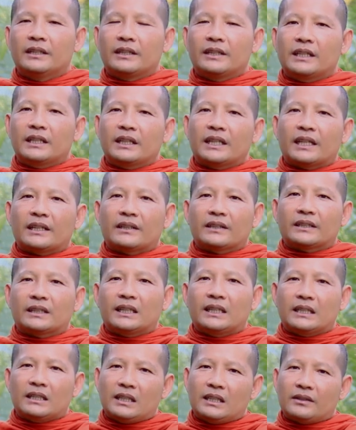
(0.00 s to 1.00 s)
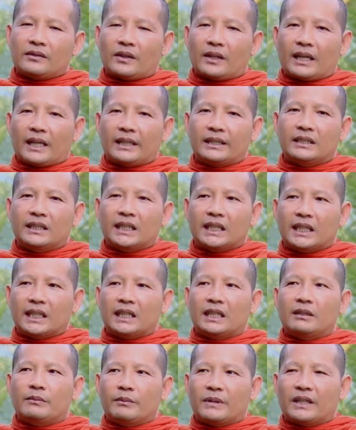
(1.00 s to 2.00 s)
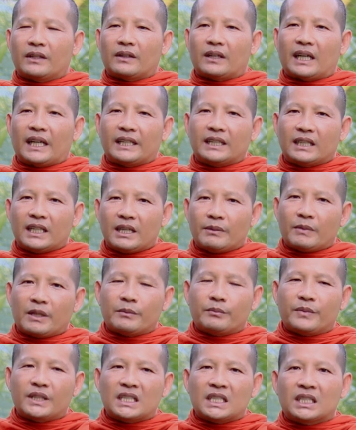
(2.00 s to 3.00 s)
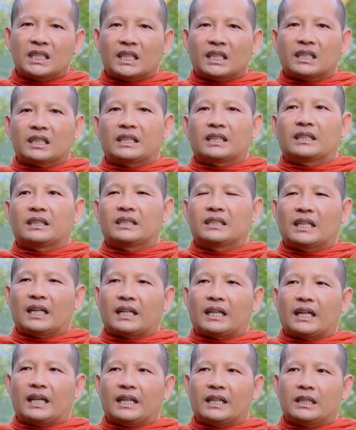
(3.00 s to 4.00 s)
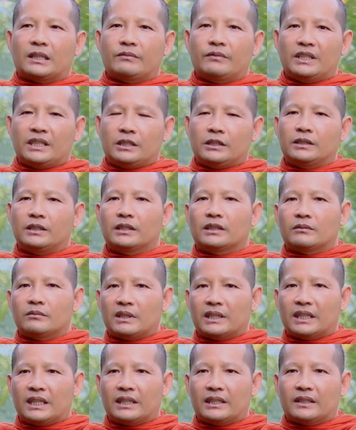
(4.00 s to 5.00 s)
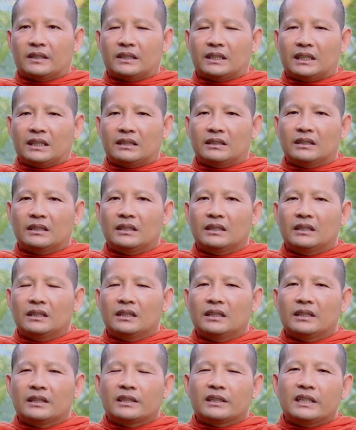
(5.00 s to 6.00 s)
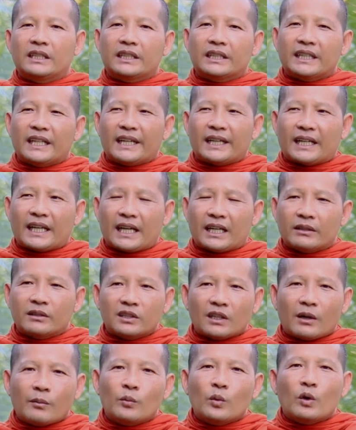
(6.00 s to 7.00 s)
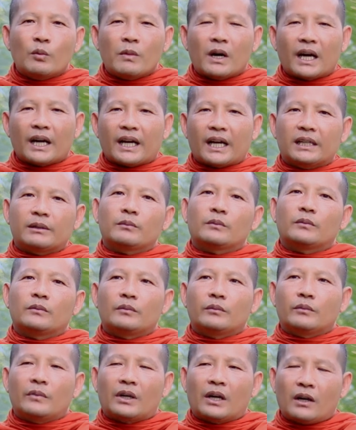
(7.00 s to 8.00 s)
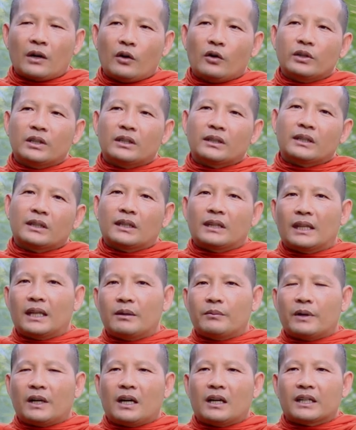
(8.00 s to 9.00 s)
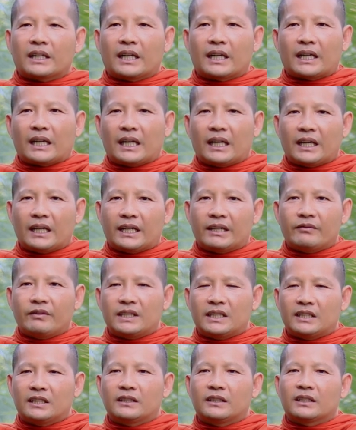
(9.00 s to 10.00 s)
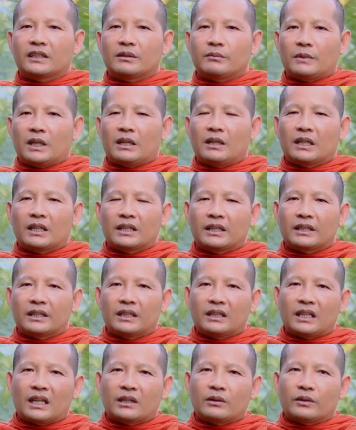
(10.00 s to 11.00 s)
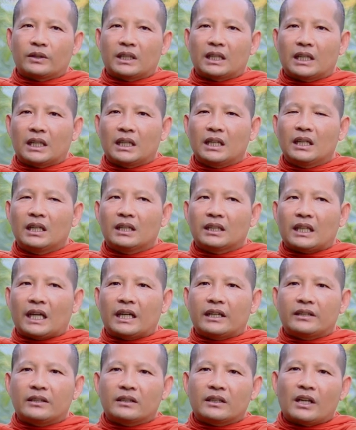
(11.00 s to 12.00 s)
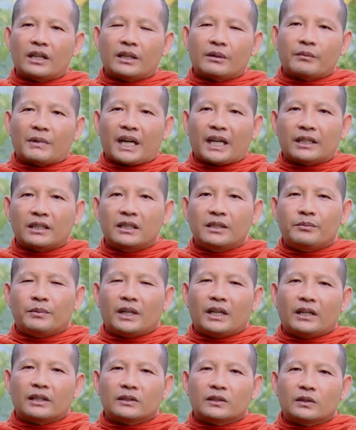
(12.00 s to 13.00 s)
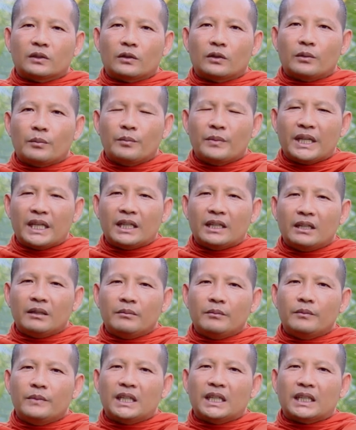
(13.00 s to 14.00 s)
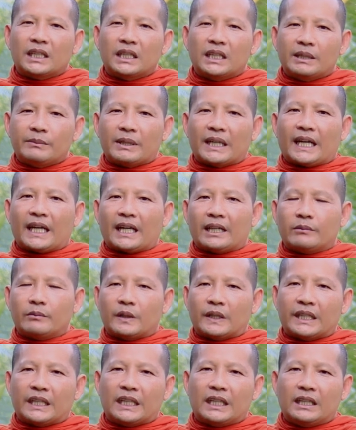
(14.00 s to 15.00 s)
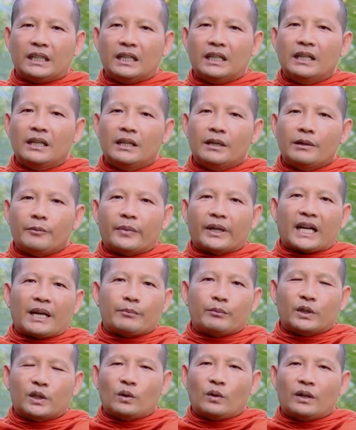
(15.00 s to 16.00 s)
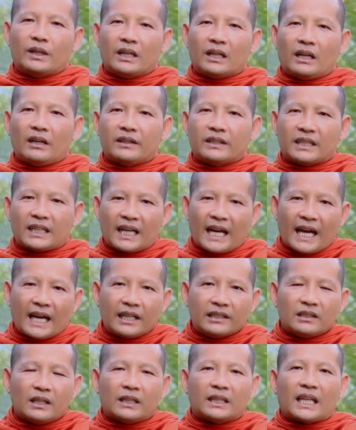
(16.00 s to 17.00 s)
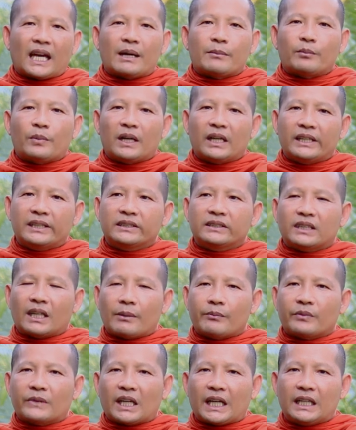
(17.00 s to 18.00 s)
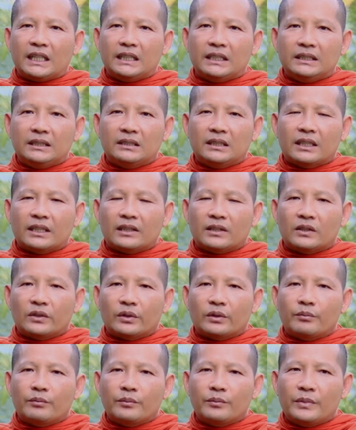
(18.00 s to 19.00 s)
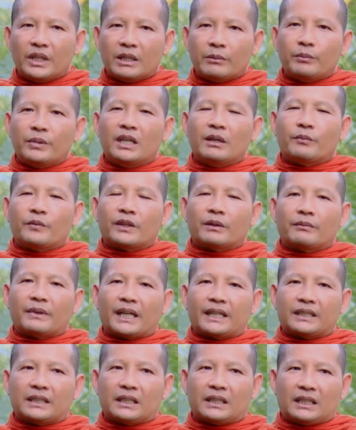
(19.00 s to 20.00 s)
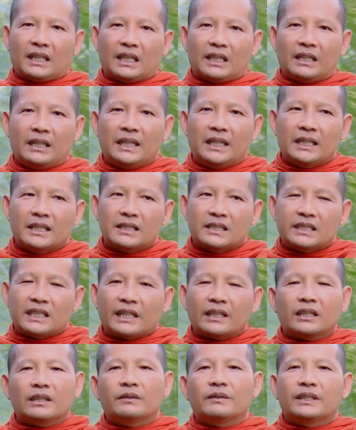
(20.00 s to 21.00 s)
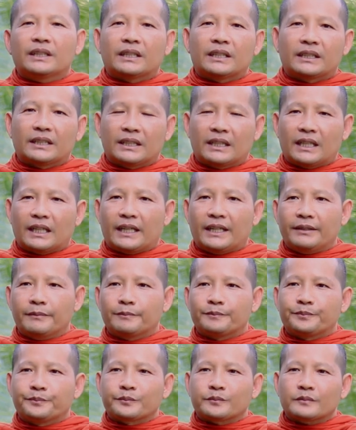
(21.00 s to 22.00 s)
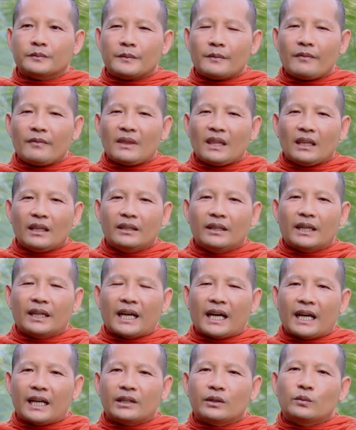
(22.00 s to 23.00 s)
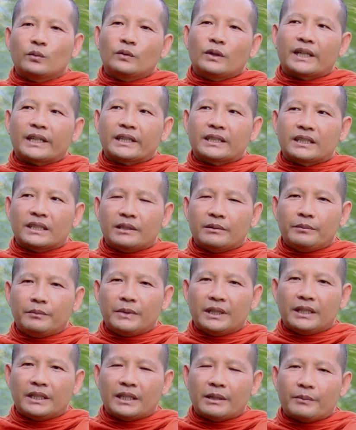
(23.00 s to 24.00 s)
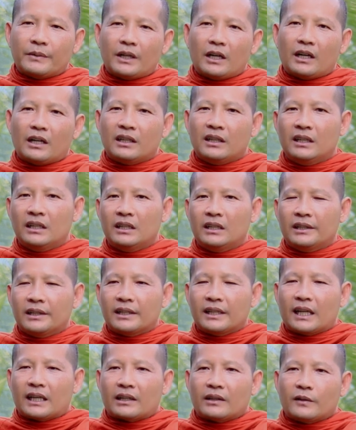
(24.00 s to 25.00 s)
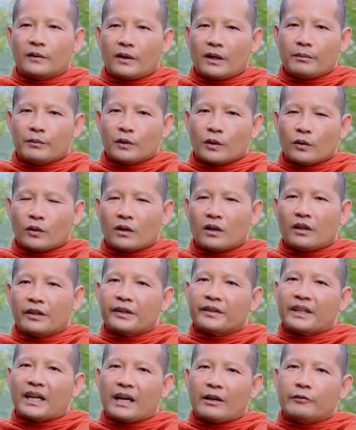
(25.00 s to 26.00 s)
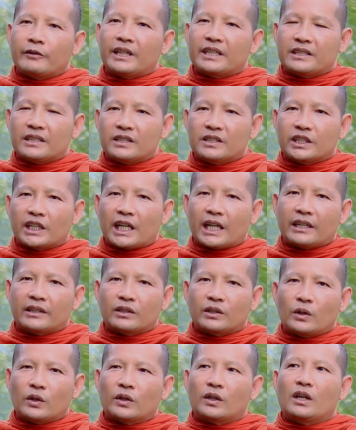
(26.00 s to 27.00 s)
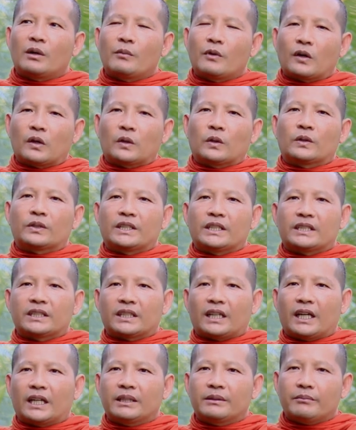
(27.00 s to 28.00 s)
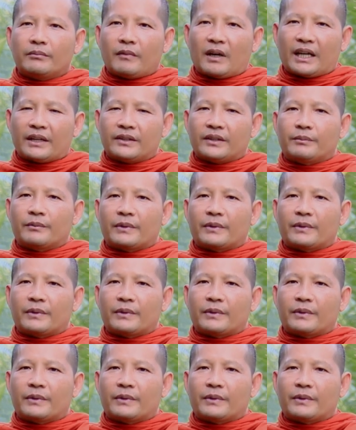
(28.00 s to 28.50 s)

riêng nè đặt tay kia sắm lánh, kia mình sắm lánh, kia mình pin chất, dạng nãy nó bị chịu riêng bọn nè đặt tay, riêng nè ta trong mua bằng cách, bằng khối nơi bọn dạng nãy nó bị chịu riêng bọn nè nô tệ, tại riêng đã tầm khán cứ bọn trồng miến, mía kia bằng hạt bằng riến, và mình nông dân ở đáo từ tám lớn tầm tới được nông miến phép sắm tập thể, chẳng thừa này nè, nằng ăn vặt chẳng miến tại bọn đặc nó một hột đỏ sao vậy chỉ tràn hột đỏ bọc cột chỉ tràn ban